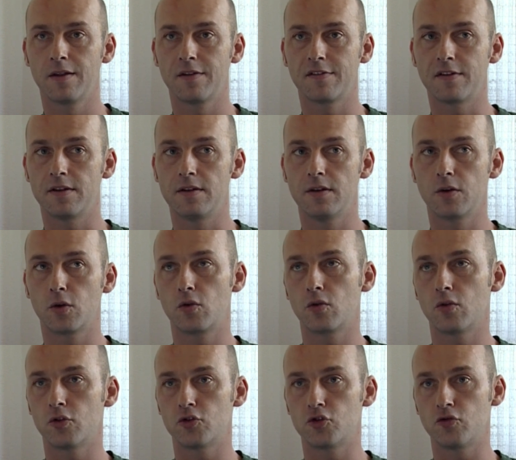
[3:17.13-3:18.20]
C'est-à-dire
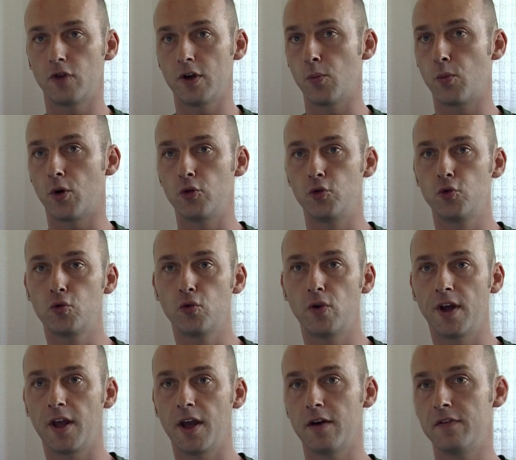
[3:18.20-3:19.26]
que je ne voyais pas du tout
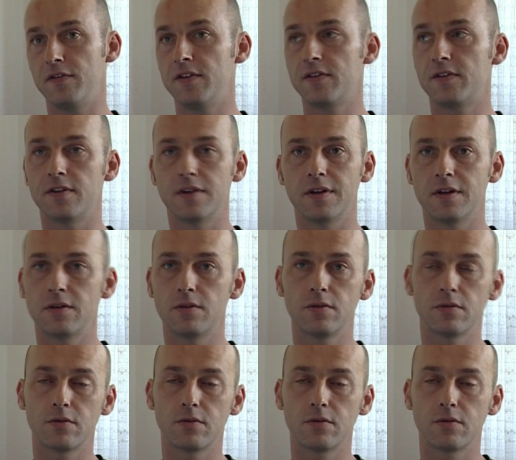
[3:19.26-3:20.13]
la gravité de,